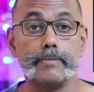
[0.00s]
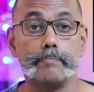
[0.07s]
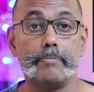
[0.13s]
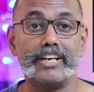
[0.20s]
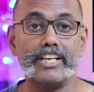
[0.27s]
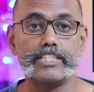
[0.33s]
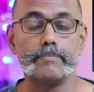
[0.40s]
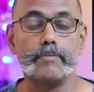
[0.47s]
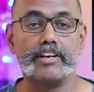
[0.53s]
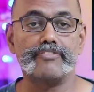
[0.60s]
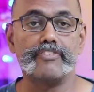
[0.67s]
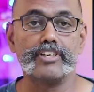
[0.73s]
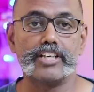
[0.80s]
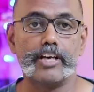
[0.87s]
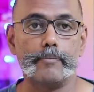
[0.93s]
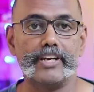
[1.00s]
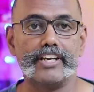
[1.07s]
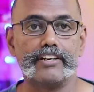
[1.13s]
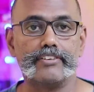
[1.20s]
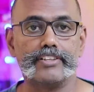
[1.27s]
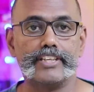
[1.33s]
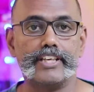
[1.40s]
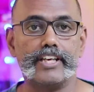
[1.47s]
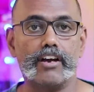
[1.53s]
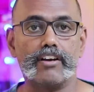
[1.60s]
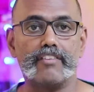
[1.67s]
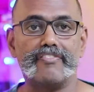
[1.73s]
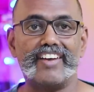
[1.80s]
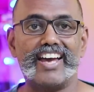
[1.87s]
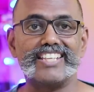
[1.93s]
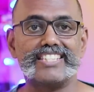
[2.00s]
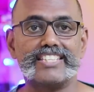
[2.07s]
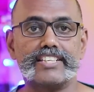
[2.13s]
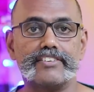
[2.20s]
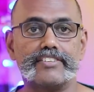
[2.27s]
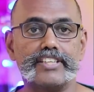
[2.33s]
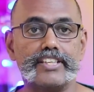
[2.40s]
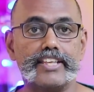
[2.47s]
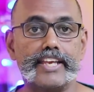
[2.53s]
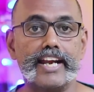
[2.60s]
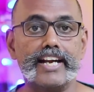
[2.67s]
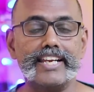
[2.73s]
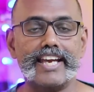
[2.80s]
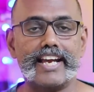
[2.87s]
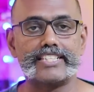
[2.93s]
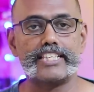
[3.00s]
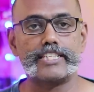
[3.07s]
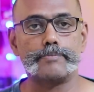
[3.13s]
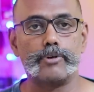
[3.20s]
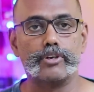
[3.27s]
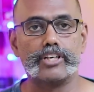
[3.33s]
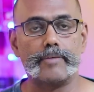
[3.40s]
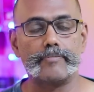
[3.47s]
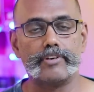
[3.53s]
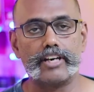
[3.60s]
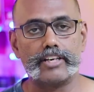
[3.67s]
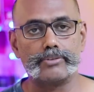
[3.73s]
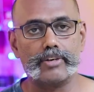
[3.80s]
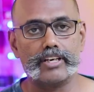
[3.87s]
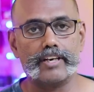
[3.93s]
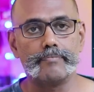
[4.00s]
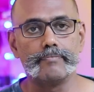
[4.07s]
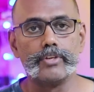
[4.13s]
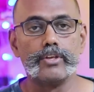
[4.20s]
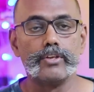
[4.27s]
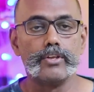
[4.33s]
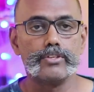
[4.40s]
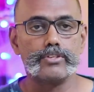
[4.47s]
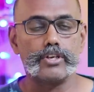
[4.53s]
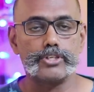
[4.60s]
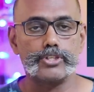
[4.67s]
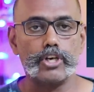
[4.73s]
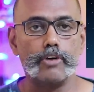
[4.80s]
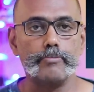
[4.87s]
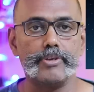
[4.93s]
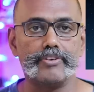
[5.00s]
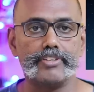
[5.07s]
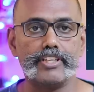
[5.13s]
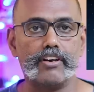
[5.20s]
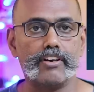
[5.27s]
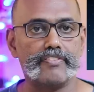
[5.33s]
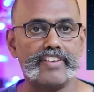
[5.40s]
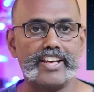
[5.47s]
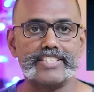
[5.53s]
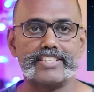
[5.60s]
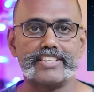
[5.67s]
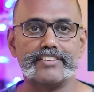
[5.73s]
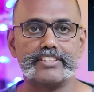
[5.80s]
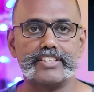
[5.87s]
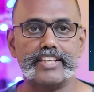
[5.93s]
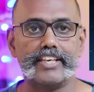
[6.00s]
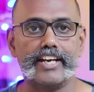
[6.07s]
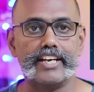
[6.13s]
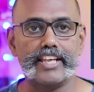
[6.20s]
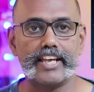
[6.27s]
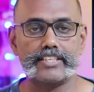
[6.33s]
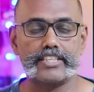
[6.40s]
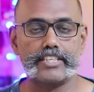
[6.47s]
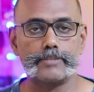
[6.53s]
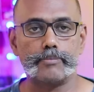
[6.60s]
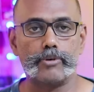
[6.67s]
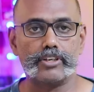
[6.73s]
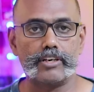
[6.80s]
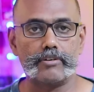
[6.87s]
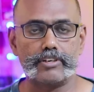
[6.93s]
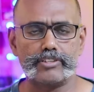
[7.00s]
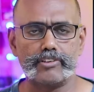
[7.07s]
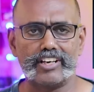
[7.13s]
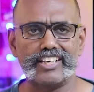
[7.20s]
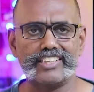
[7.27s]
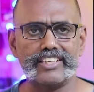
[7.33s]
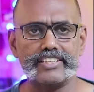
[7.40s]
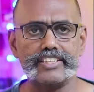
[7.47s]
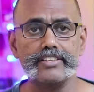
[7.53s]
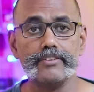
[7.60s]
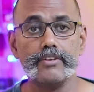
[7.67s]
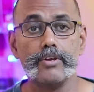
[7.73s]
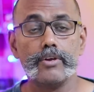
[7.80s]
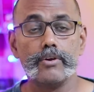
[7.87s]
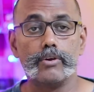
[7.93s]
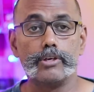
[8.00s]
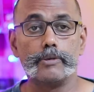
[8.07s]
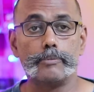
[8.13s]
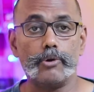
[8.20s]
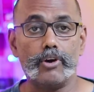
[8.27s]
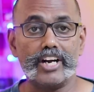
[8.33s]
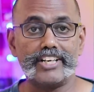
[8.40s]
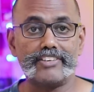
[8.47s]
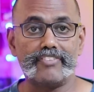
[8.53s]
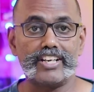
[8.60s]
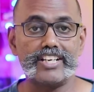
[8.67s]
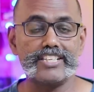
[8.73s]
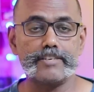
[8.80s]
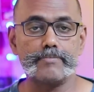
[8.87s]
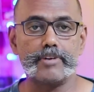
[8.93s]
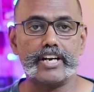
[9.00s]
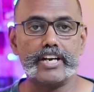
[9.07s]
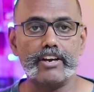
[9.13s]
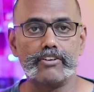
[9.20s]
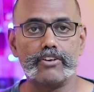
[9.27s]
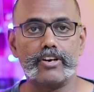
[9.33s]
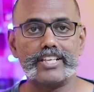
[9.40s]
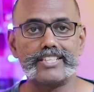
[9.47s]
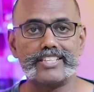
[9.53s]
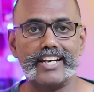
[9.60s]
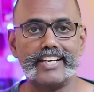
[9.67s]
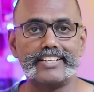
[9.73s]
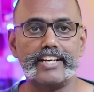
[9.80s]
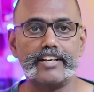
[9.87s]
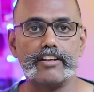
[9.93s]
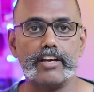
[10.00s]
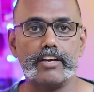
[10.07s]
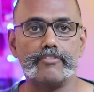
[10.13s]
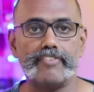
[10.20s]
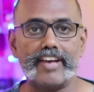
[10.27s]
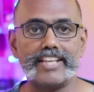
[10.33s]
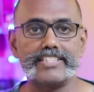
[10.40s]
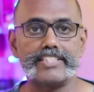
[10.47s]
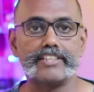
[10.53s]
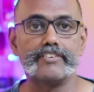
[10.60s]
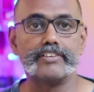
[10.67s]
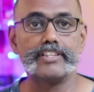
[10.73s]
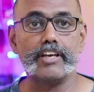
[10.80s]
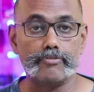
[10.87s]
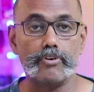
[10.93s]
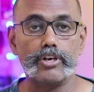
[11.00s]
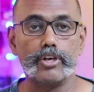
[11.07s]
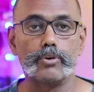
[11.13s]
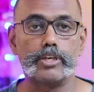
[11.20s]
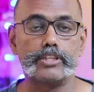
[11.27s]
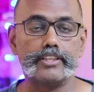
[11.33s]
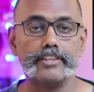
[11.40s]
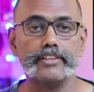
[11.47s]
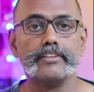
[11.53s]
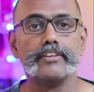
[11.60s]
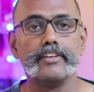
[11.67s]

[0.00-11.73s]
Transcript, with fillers: ஸோ பல ஸ்மார்ட் ஃபோன் கம்பெனிகள் வந்து அவங்க ஃபேன்ஸுக்கு வந்து இந்த ஏர்லி ஆக்சஸ் ப்ரோக்ராம்னு நடத்துவாங்க ஸோ ஷாமி வந்து அவங்க ஃபேன்ஸுக்கு வந்து ஏர்லி அக்சஸ் ப்ரோக்ராம் நடத்துவாங்க அதாவது ஒரு ப்ராடக்ட் வரதுக்கு முன்னாடி அவங்களோட செலக்டட் ஃபேன்ஸுக்கு uh, வந்து ஃபோனை கொடுத்து